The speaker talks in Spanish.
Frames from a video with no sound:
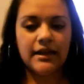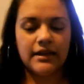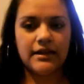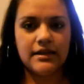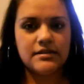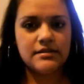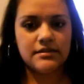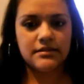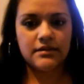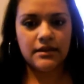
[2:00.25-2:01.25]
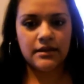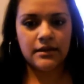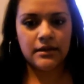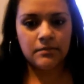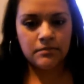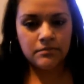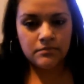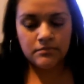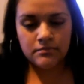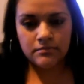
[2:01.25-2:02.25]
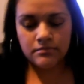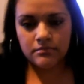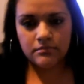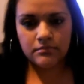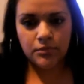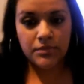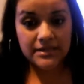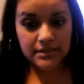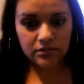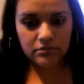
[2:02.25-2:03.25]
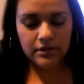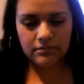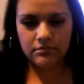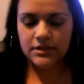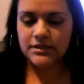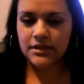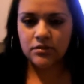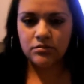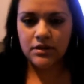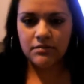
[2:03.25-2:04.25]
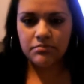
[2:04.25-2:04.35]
este, mi estatura, mi estatura